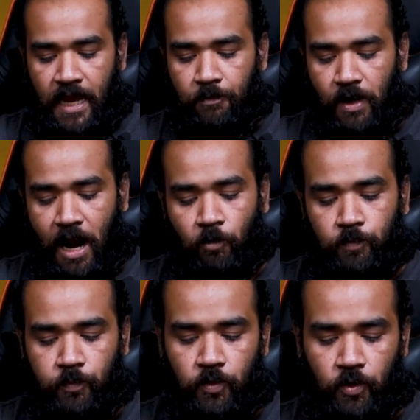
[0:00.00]
এবং
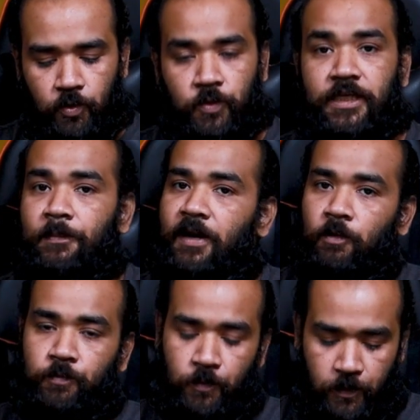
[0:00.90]
আউটপুট হলো দুই টাইপের
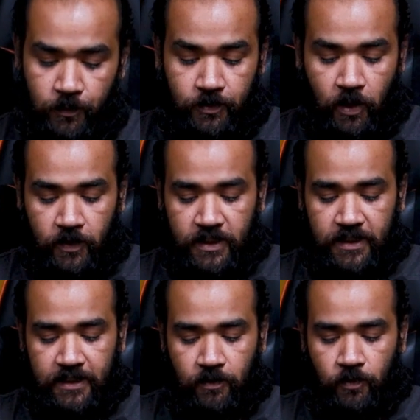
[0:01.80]
আউটপুট ইউজ করা হচ্ছে
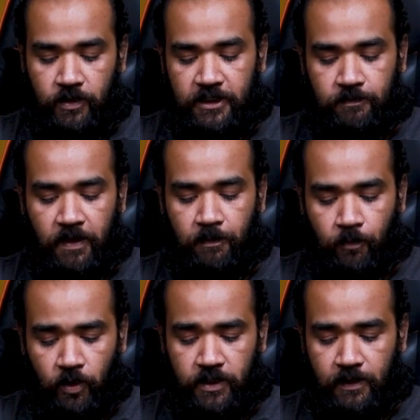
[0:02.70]
সেটা হলো ডিসপ্লে
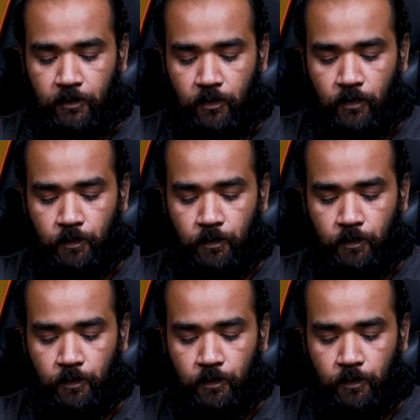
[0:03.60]
পোর্ট এবং